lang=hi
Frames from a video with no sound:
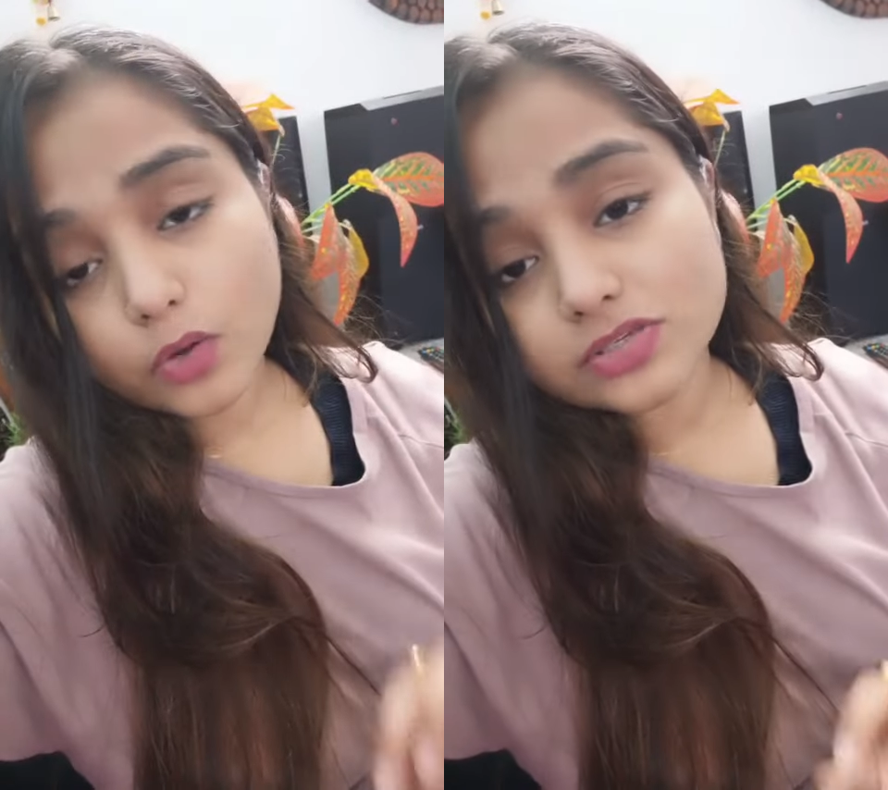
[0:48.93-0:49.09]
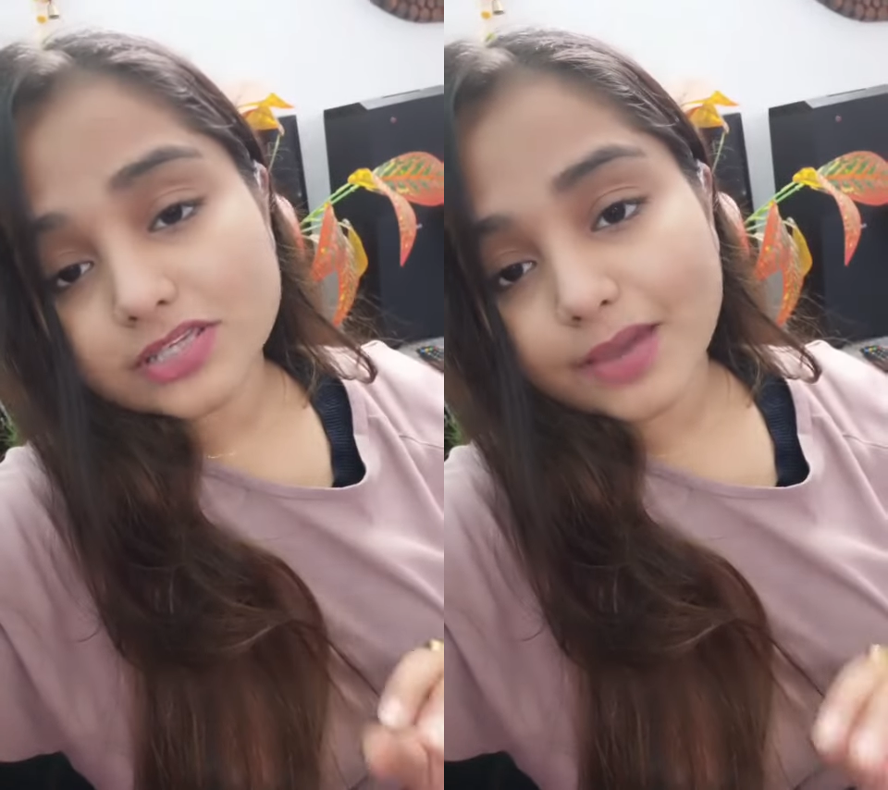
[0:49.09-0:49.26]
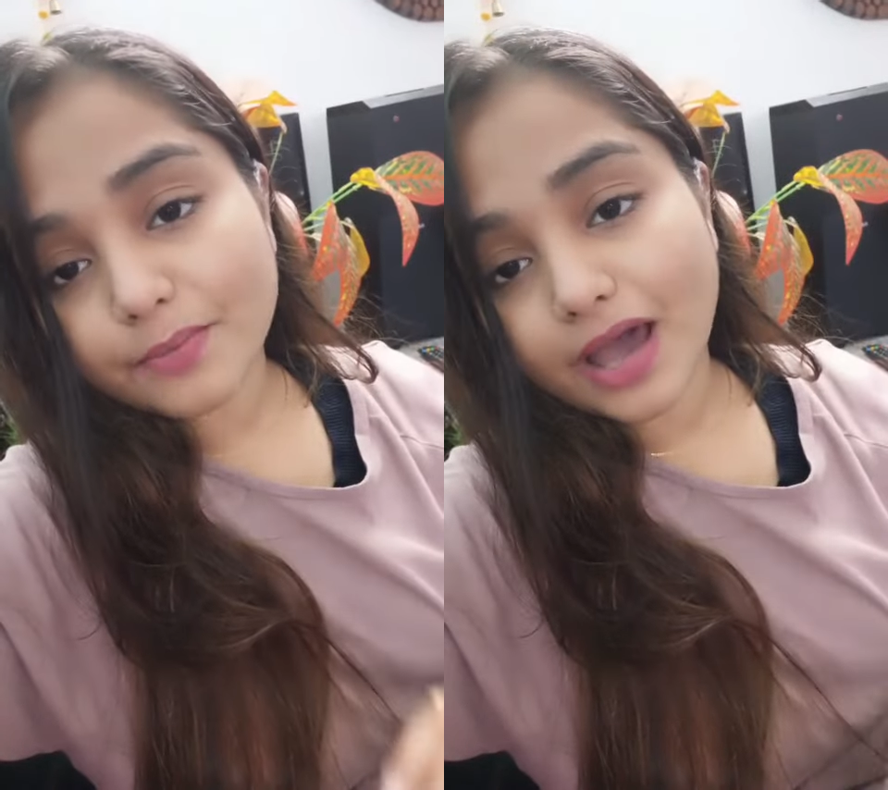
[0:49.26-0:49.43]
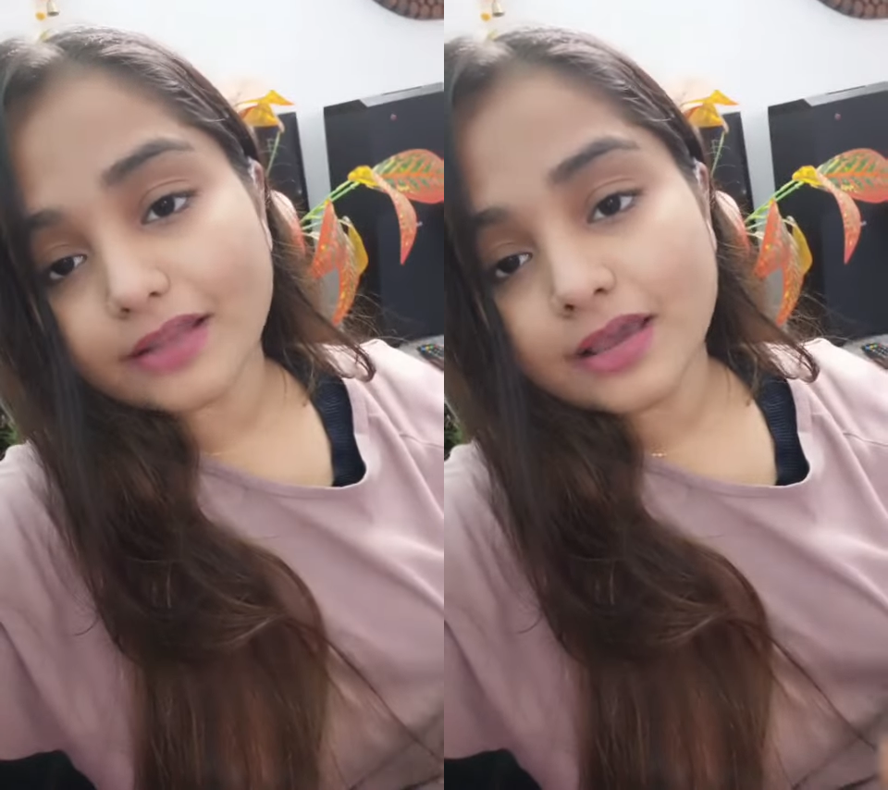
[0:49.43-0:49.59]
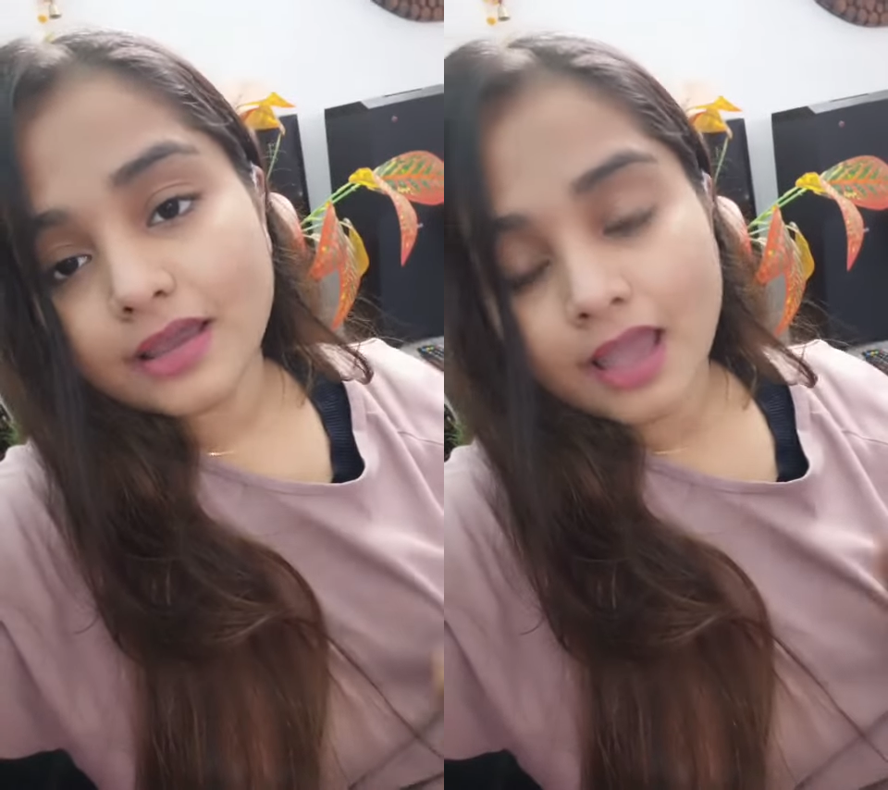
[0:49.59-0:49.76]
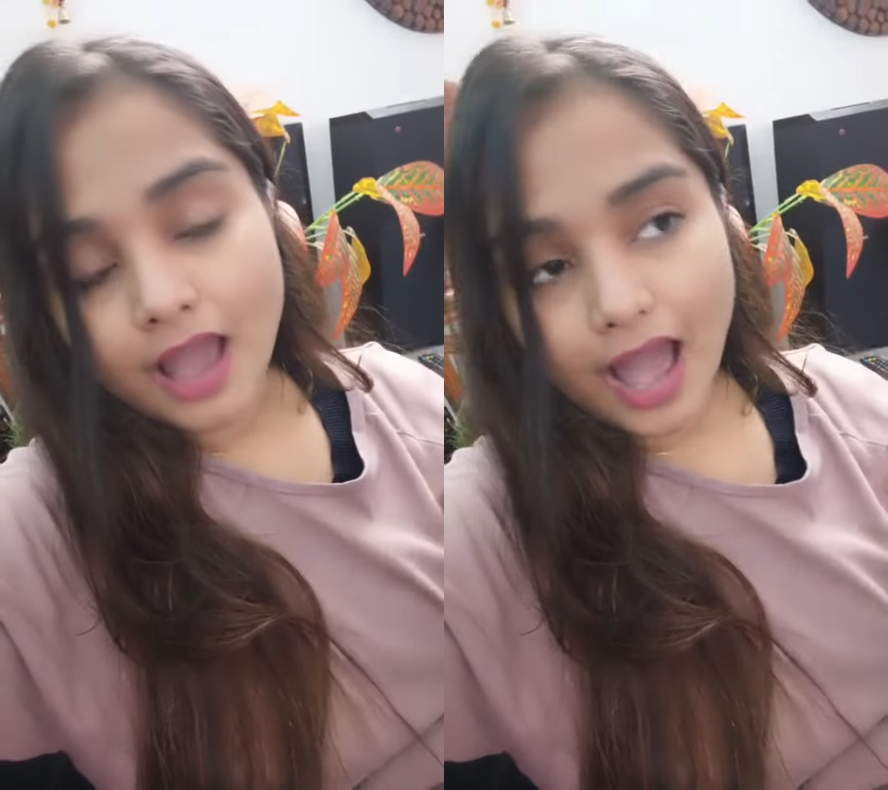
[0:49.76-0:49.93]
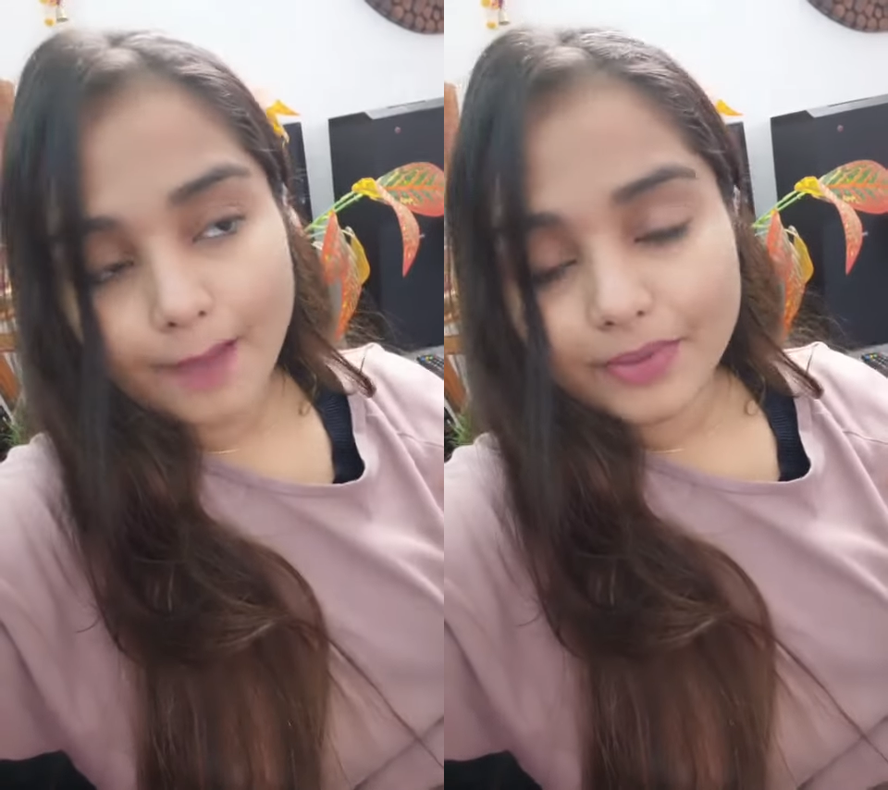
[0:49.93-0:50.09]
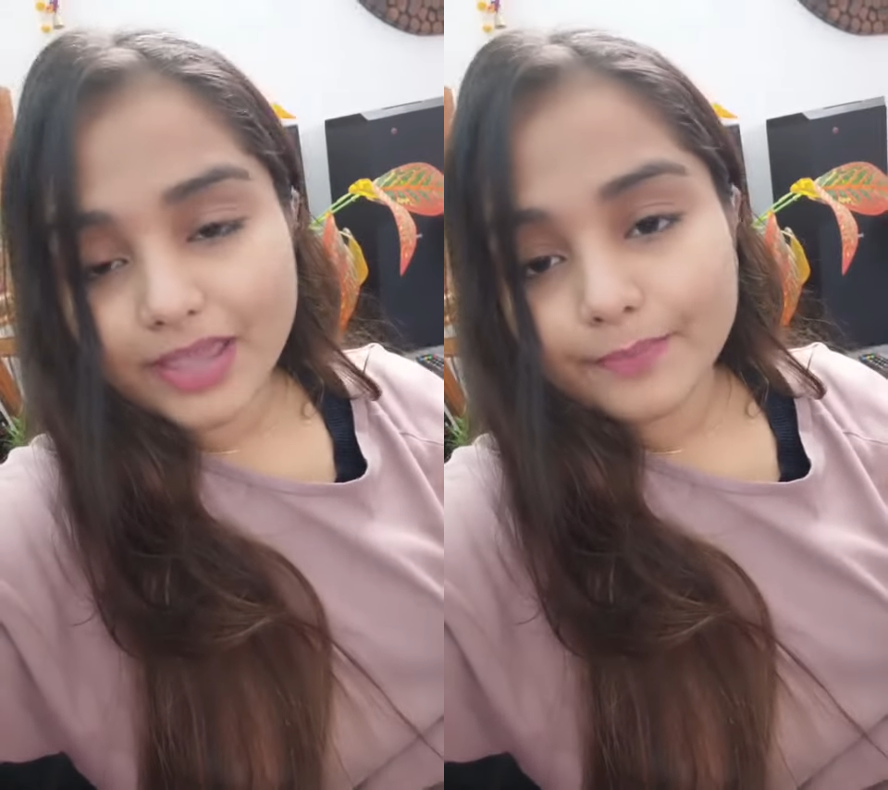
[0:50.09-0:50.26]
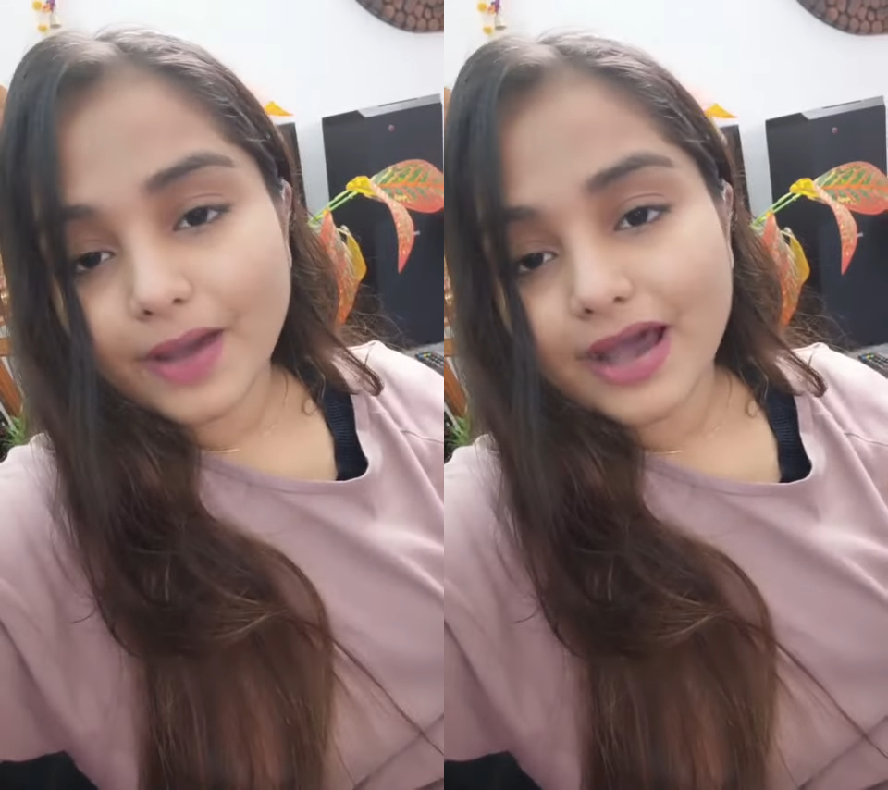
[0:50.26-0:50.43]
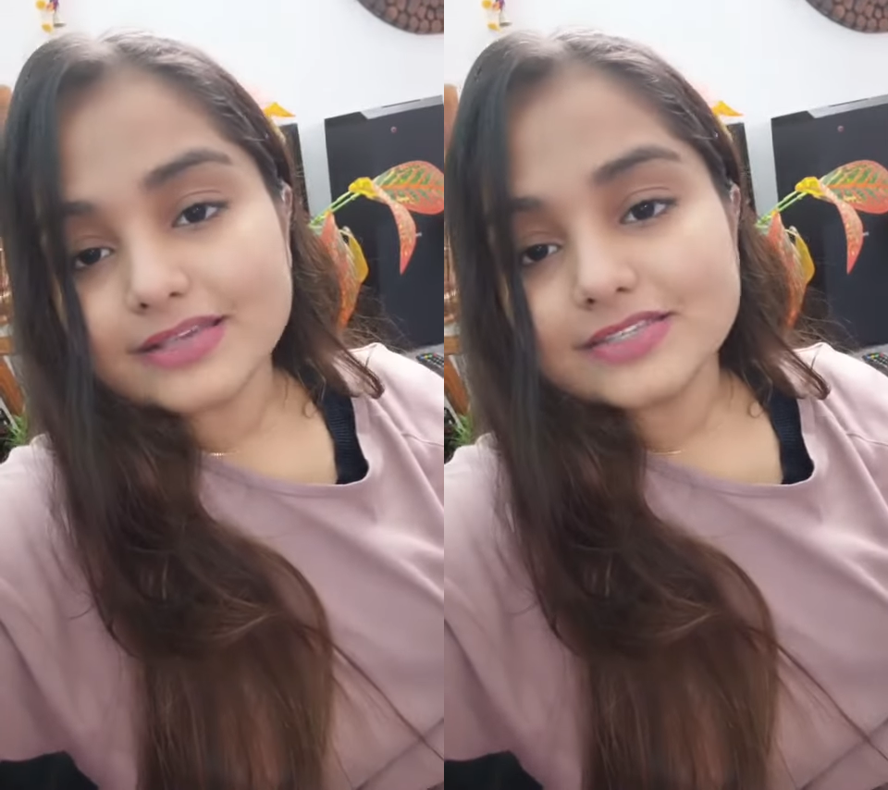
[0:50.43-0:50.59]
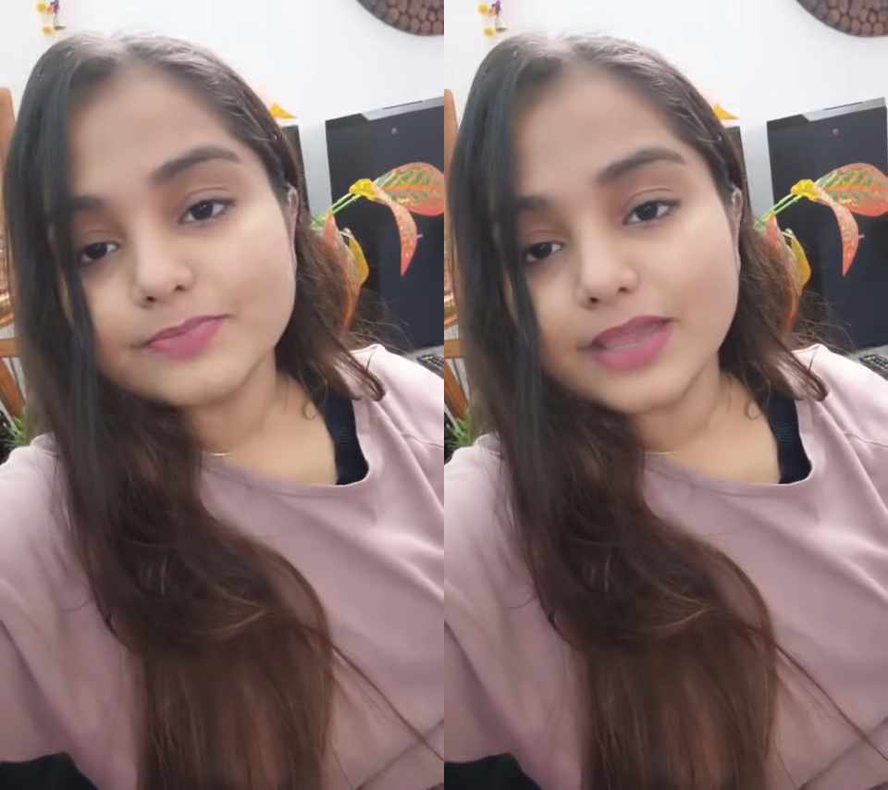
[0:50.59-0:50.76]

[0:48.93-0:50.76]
उसके बाद आपके पास